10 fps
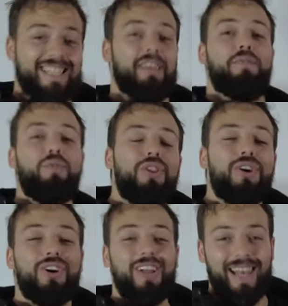se
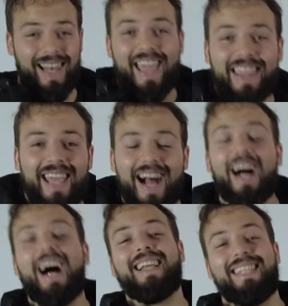fundó la
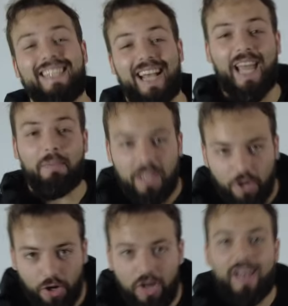idea, así se
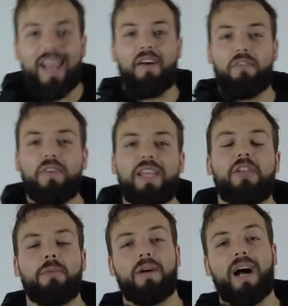germinó la
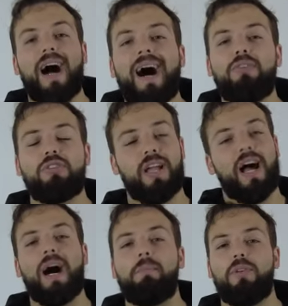Freedom House
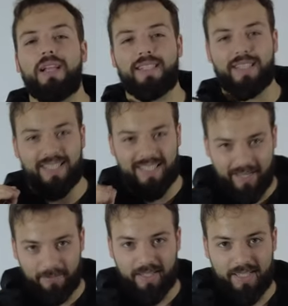Ambulance
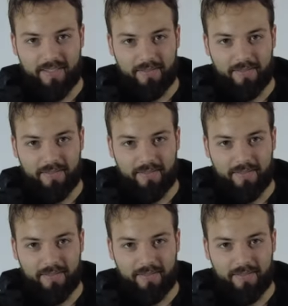Service.